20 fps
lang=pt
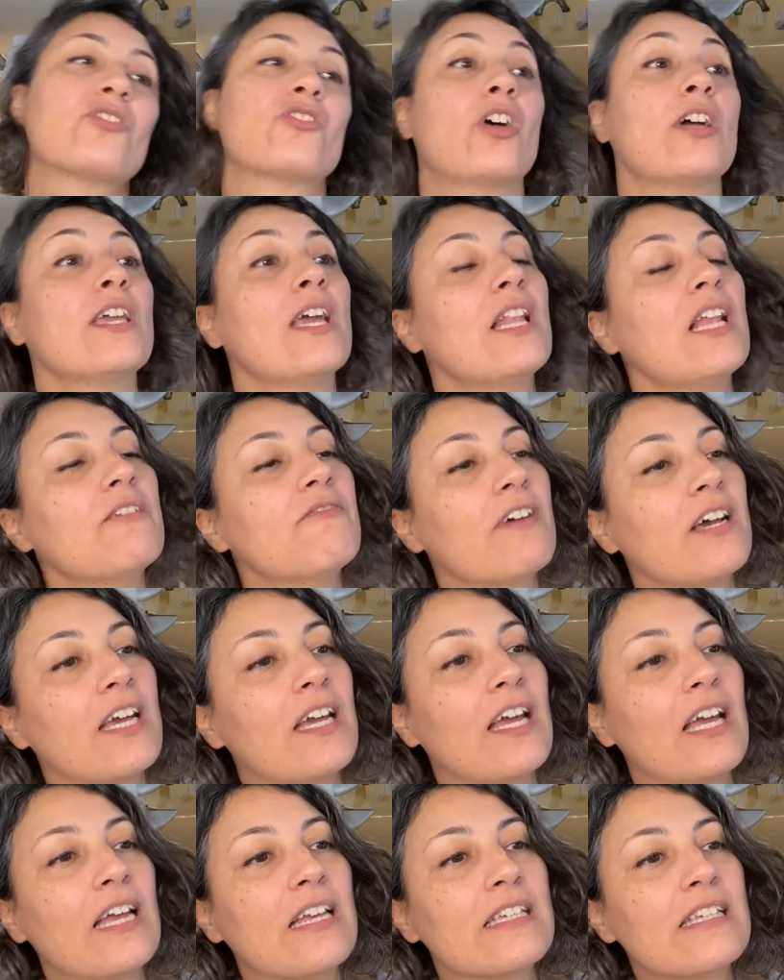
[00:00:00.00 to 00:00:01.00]
Só que ela vai,
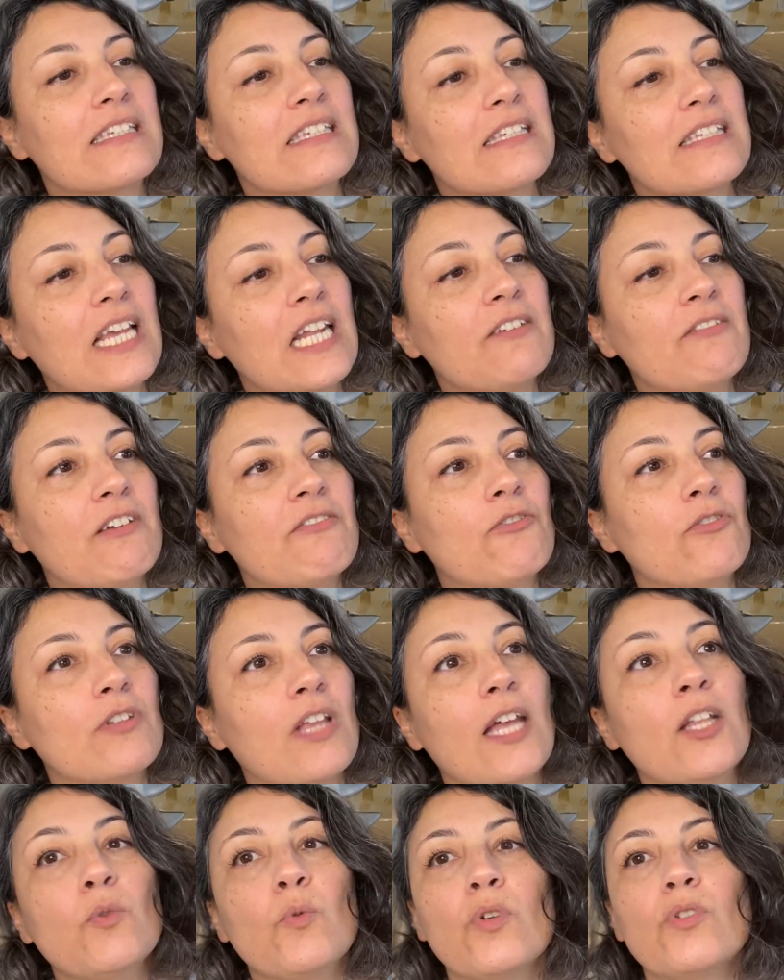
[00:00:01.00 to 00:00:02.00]
é, essa série vai
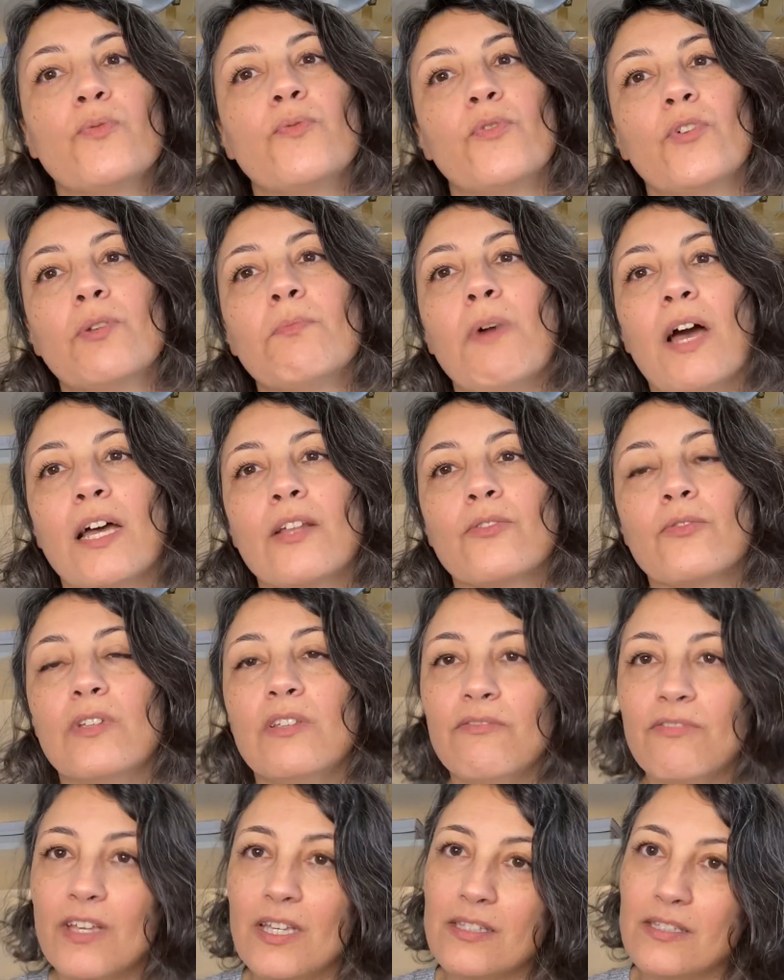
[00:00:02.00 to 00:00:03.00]
voltar num outro formato.
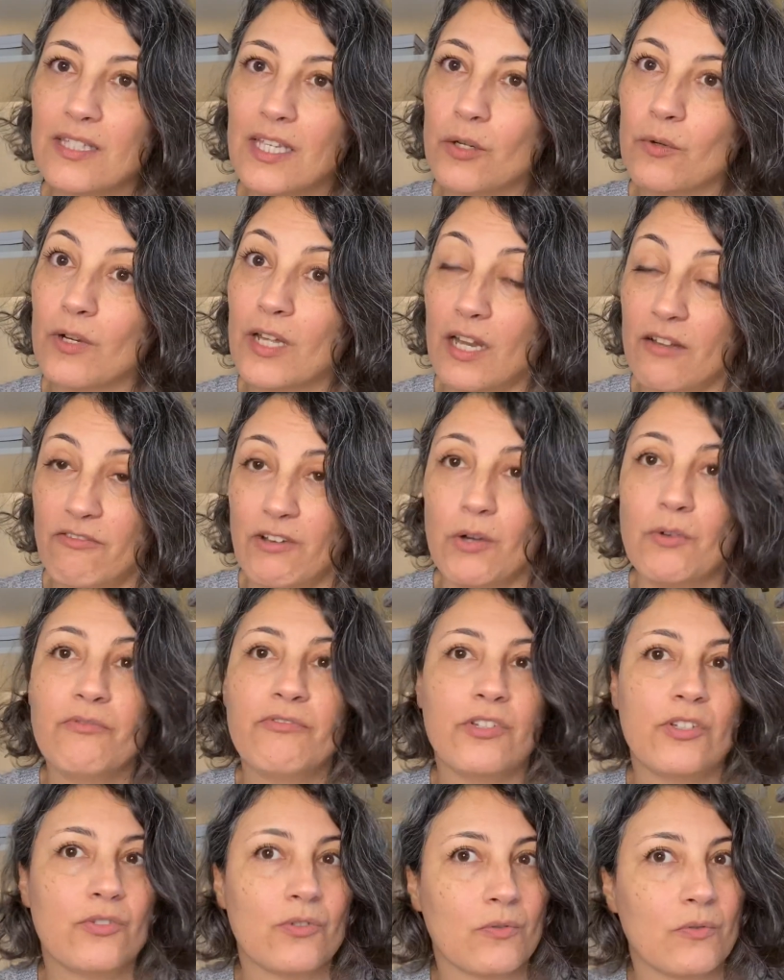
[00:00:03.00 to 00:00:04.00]
Em vez de eu gravar um
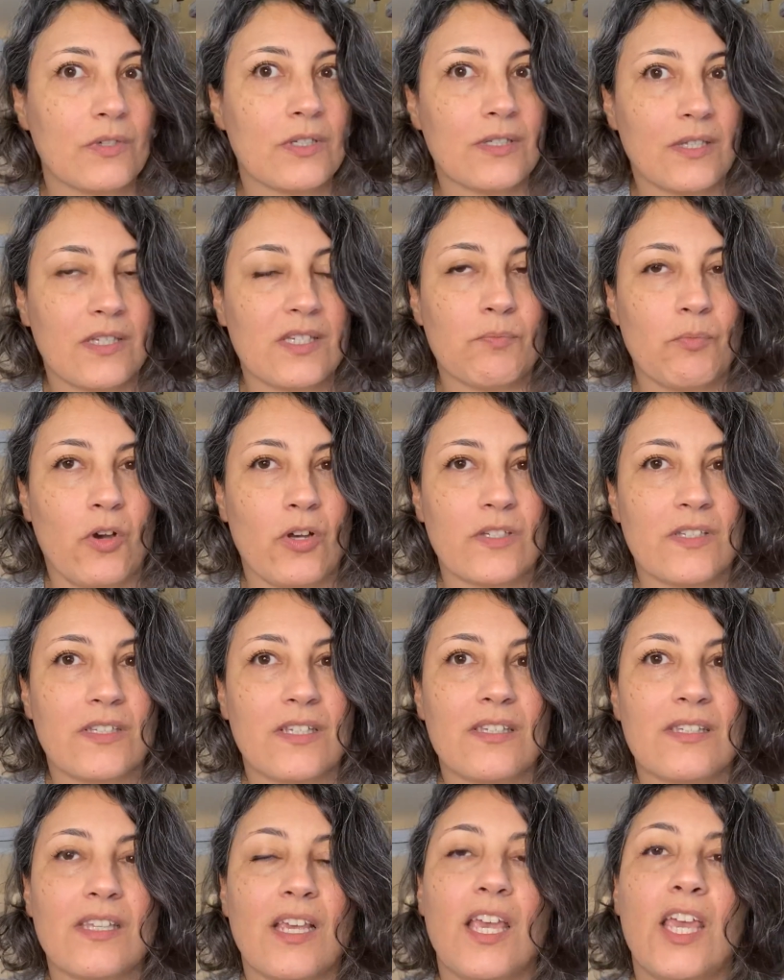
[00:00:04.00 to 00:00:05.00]
vídeo com as
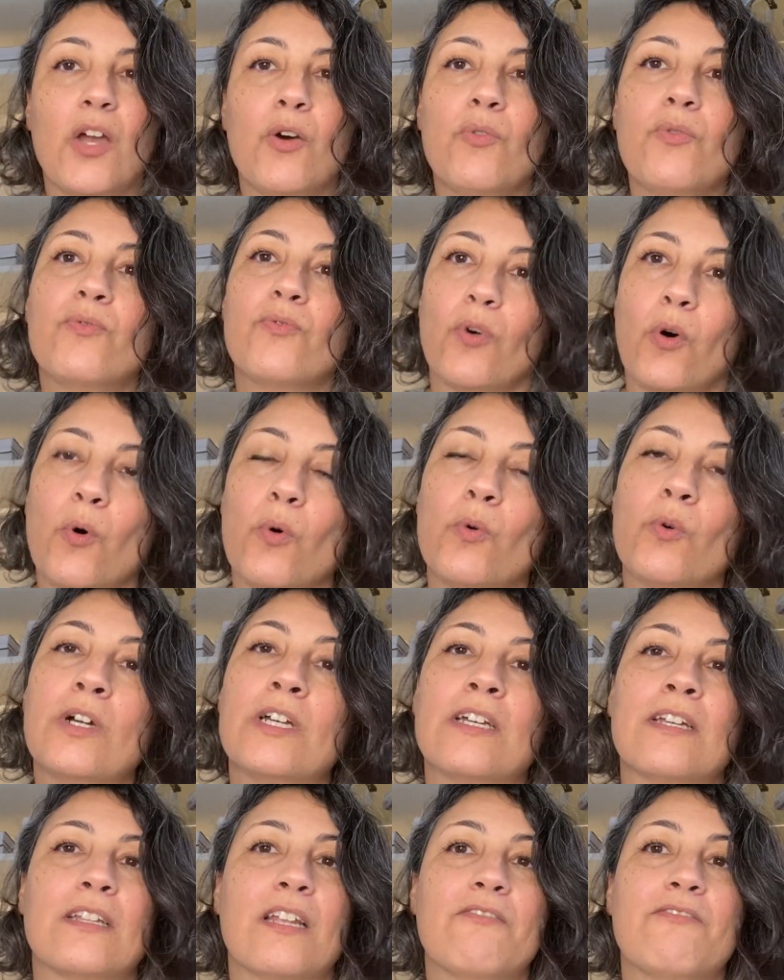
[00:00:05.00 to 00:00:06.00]
respostas, eu vou,
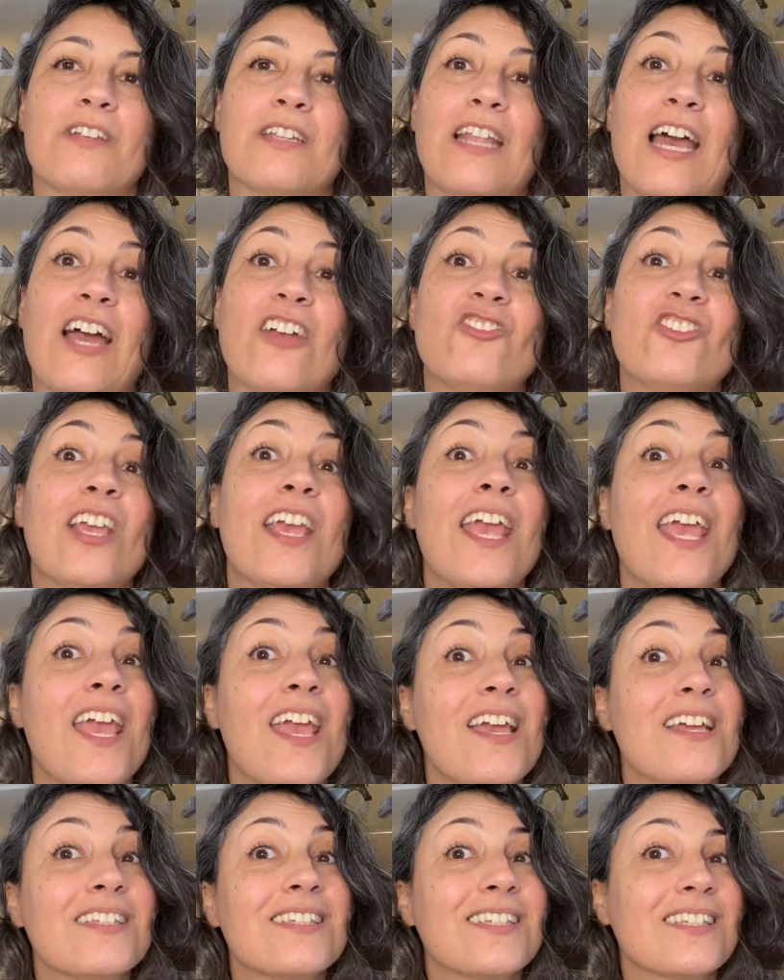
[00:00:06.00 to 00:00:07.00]
na verdade,
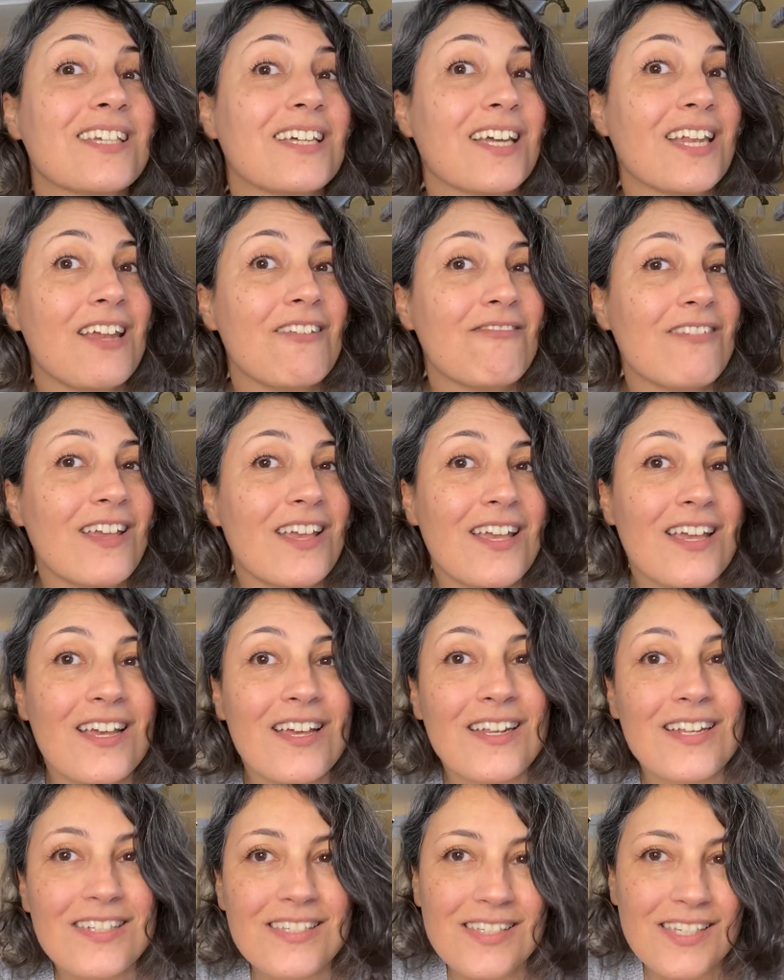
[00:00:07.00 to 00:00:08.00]

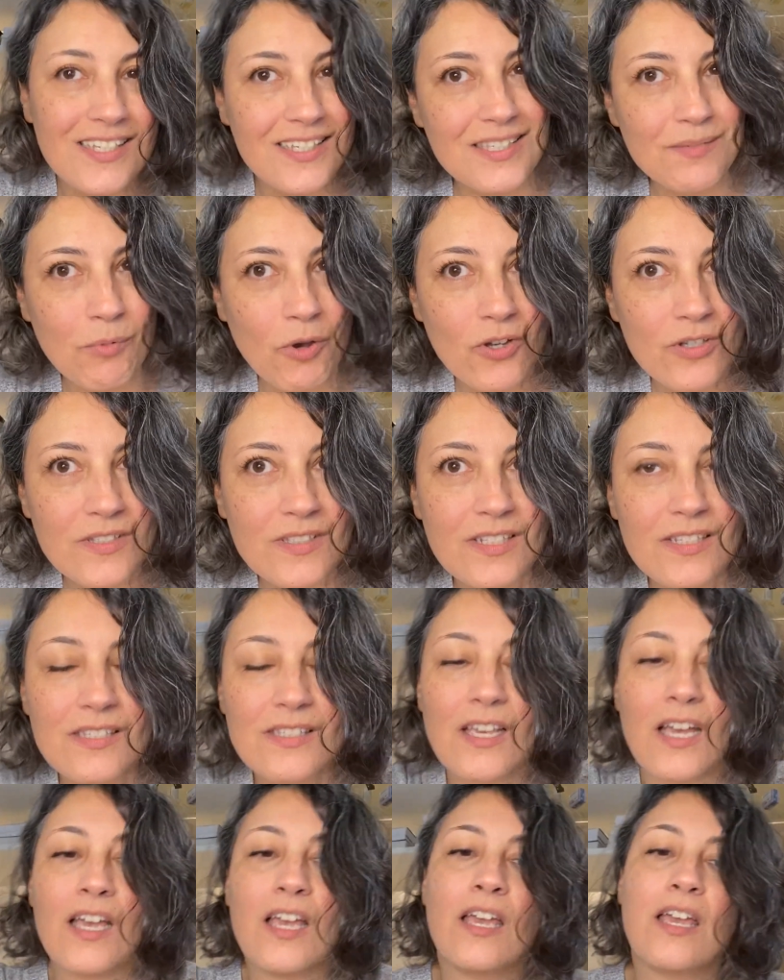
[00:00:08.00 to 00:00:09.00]
escrever as respostas.